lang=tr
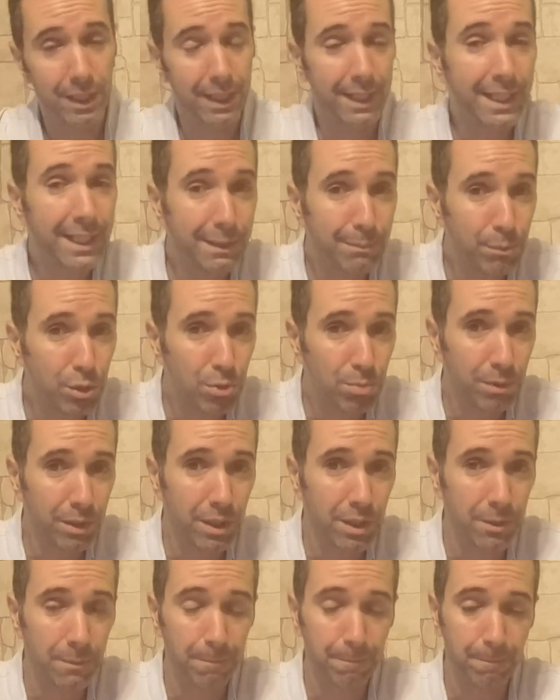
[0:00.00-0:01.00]
ile gitmiş
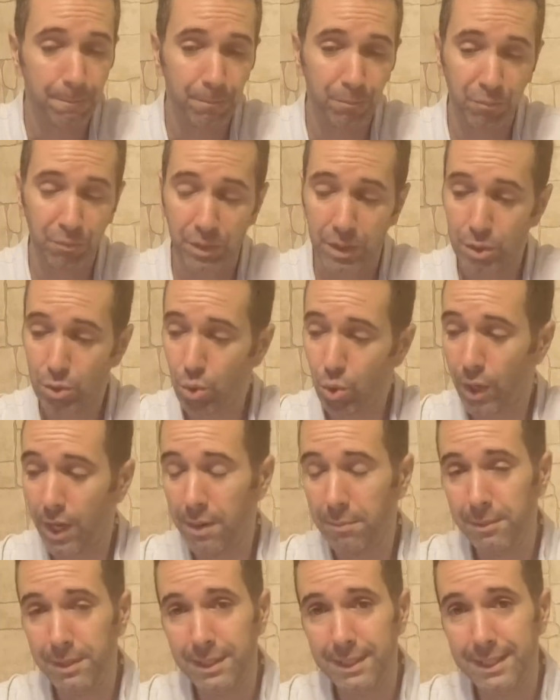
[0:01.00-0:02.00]
midir? Çok
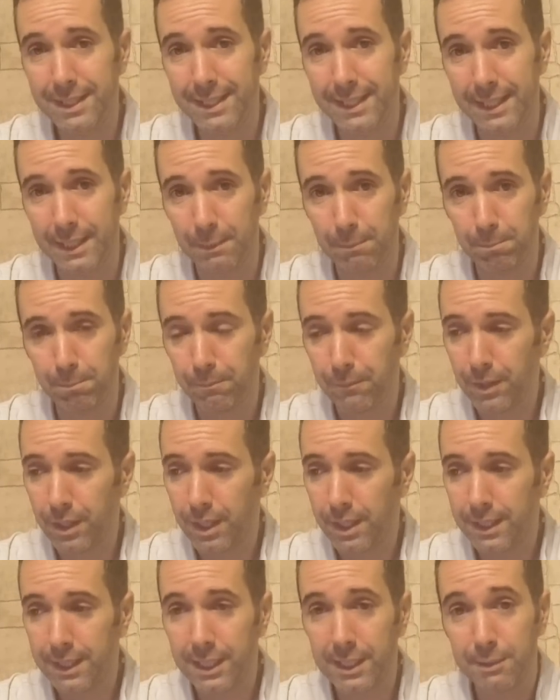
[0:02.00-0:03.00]
emin değilim.
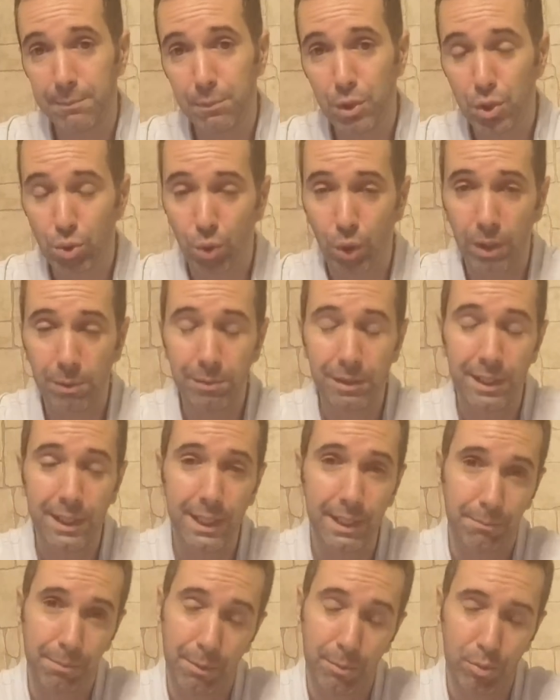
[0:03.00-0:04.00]
Gitmiş de olabilir,
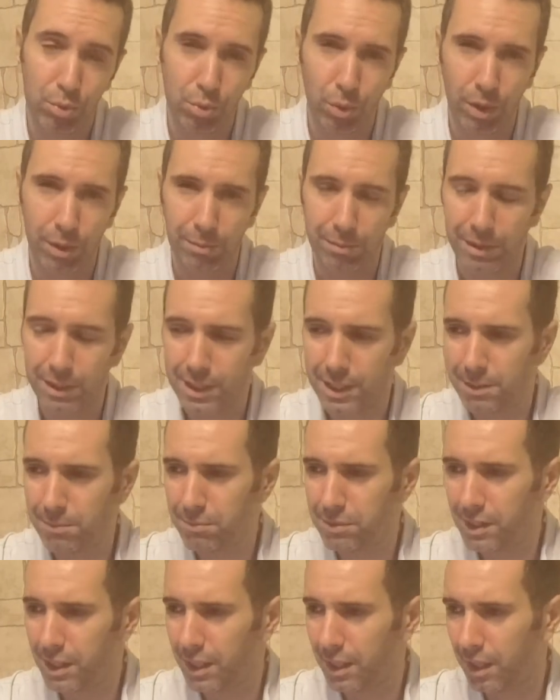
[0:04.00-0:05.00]
gitmemiş de olabilir.
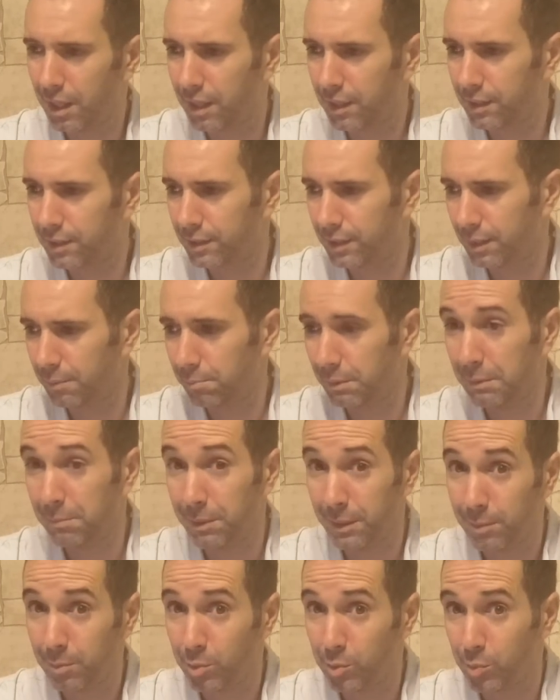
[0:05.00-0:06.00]
Kimse hakkında
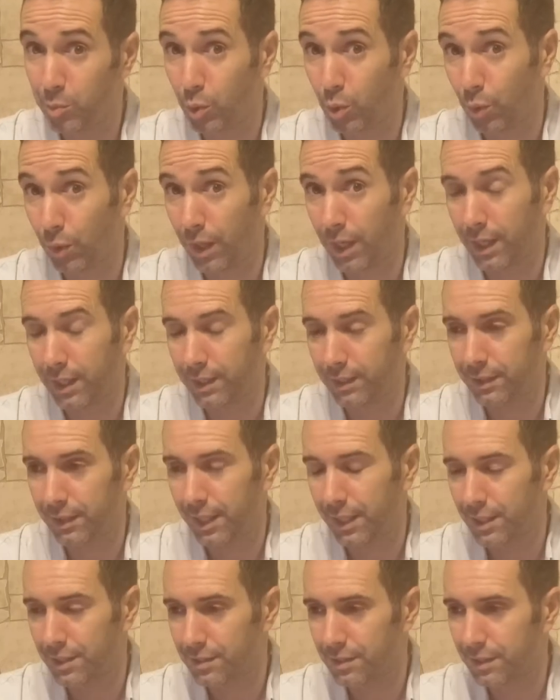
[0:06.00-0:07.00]
bilmediğimiz bir konu
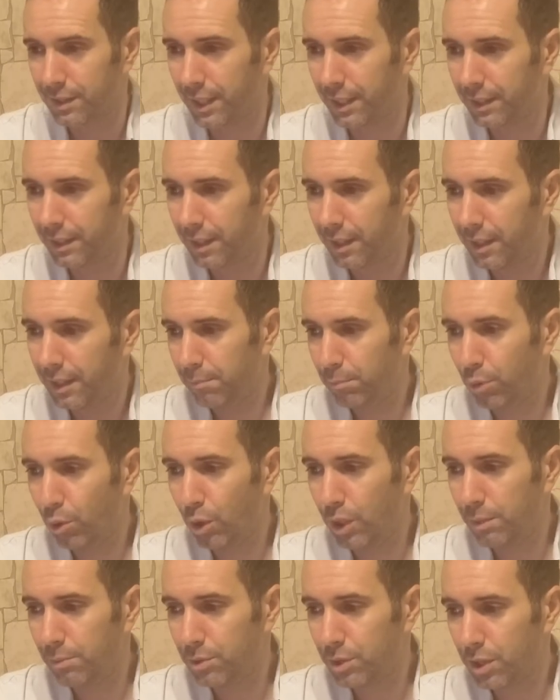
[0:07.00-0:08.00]
hakkında en azından e,
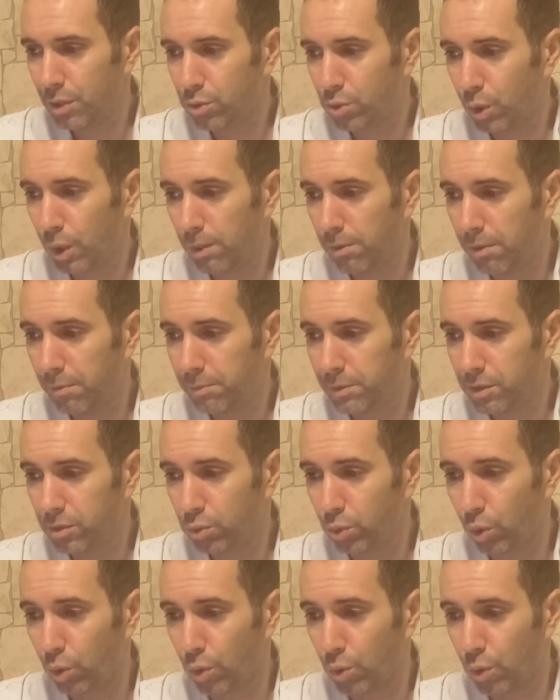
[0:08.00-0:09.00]
böyle bir şey
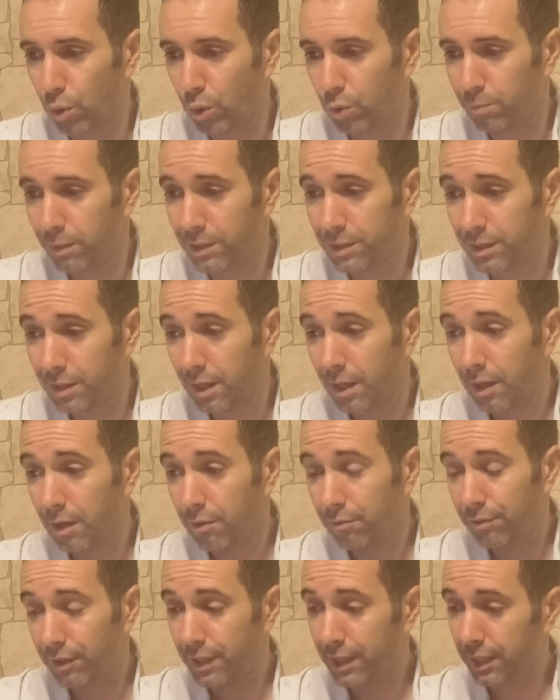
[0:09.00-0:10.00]
söylememiz doğru olmaz.
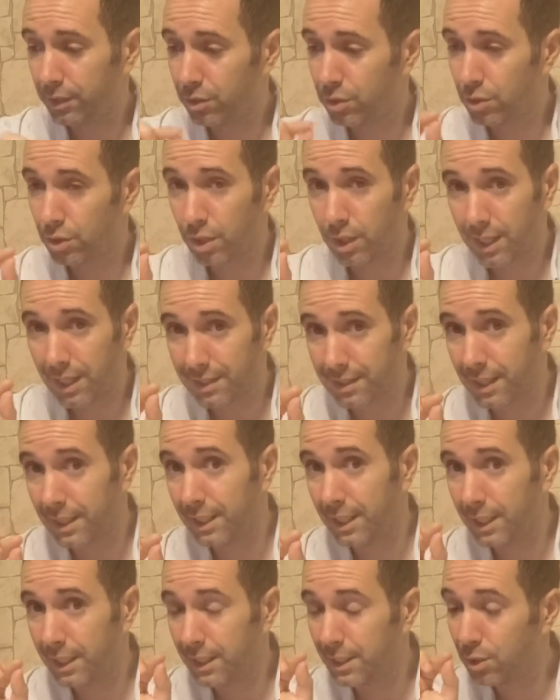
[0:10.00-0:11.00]
Fakat
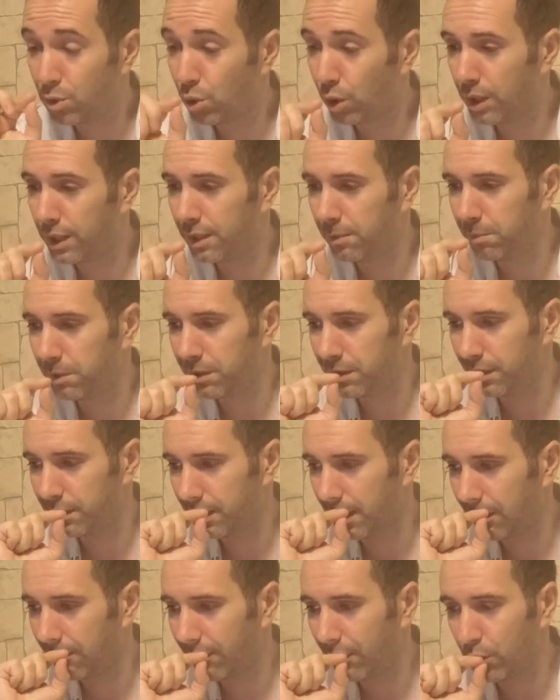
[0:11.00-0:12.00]
kazayla ilgili şöyle de bir
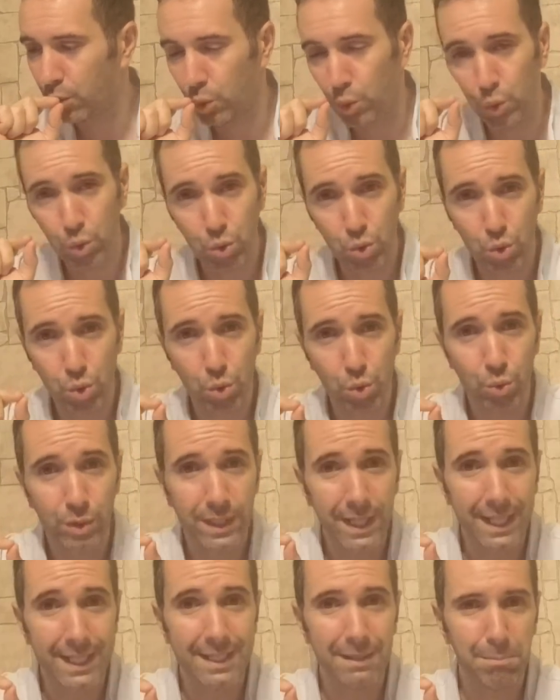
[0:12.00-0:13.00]
detay var.
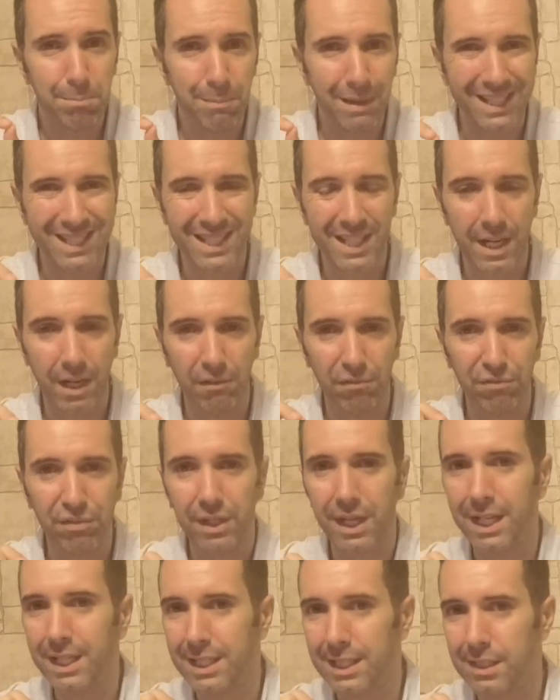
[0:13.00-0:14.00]
307 metre
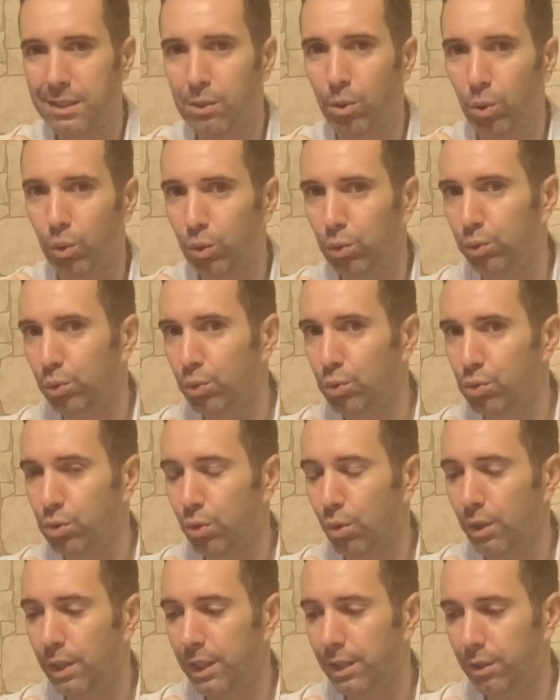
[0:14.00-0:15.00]
fren izi olduğu
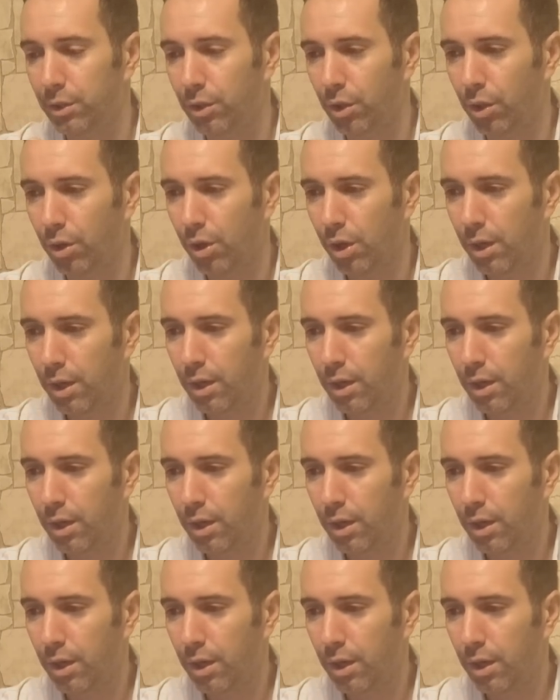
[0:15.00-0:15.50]
söyleniyor.